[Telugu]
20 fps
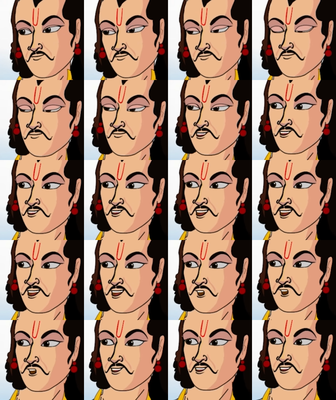అన్ని రకాల
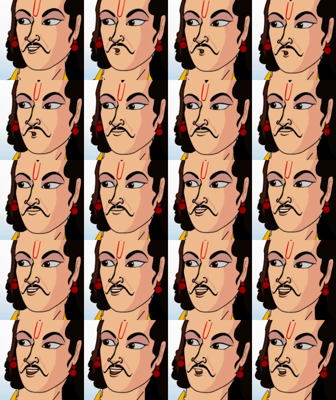యుద్ధ విద్యల్లోనూ
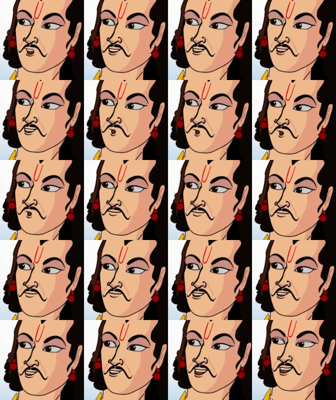ఆరితేరిన
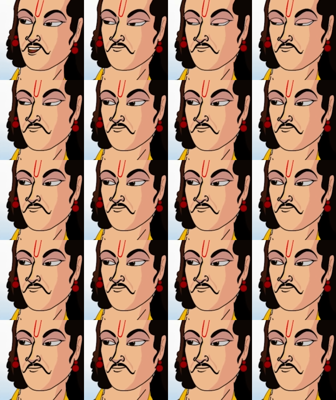యోధులొచ్చారు